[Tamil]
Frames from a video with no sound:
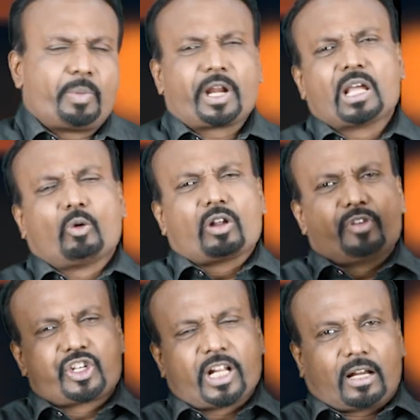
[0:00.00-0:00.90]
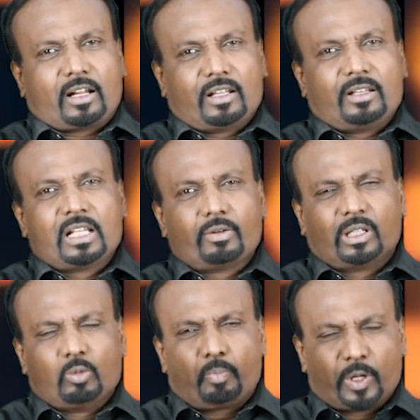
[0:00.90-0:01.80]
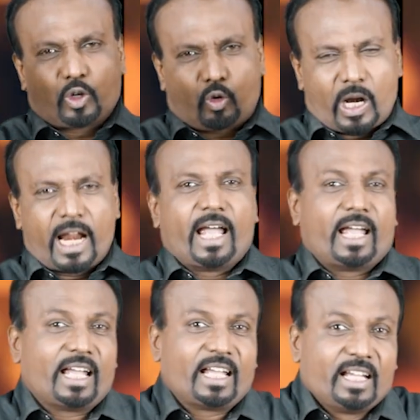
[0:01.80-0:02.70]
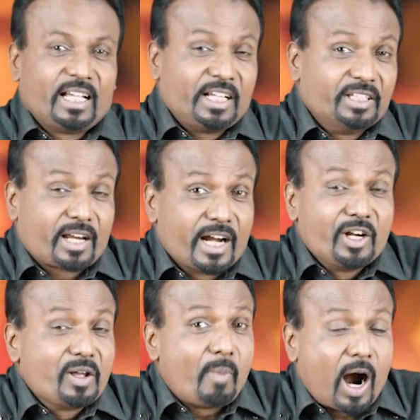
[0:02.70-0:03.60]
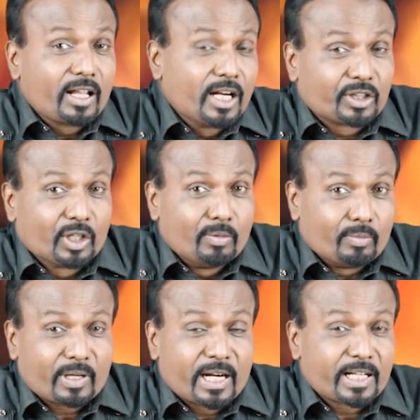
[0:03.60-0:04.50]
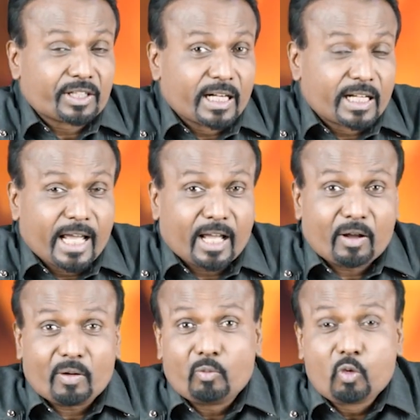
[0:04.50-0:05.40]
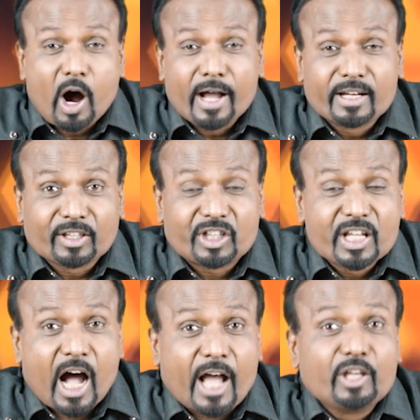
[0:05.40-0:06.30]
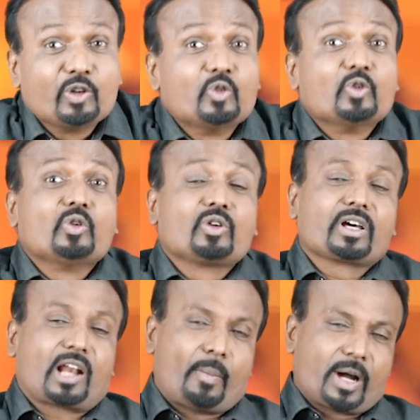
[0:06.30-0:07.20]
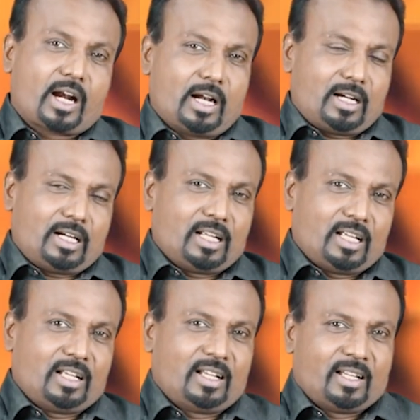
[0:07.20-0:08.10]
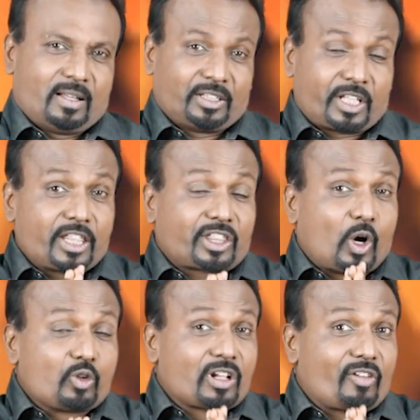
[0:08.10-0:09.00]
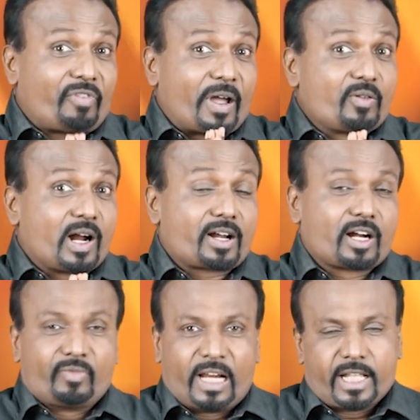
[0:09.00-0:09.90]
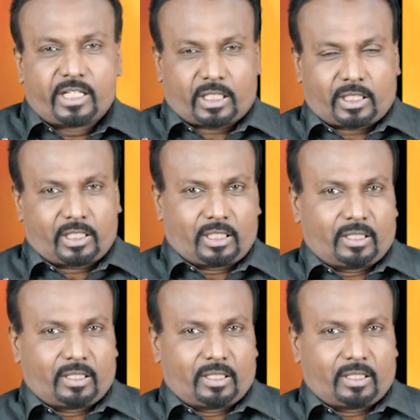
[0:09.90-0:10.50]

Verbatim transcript: பெரிய ஒரு விஷன் இருபது முப்பதுக்குள்ளே இந்த ரெண்டு மாநிலத்திலும் கிட்டத்தட்ட மூவாயிரத்தி ஐநூறு கிராமங்கள் த்ரீ தௌசண்ட் ஃபைவ் ஹண்ட்ரட் வில்லேஜஸ்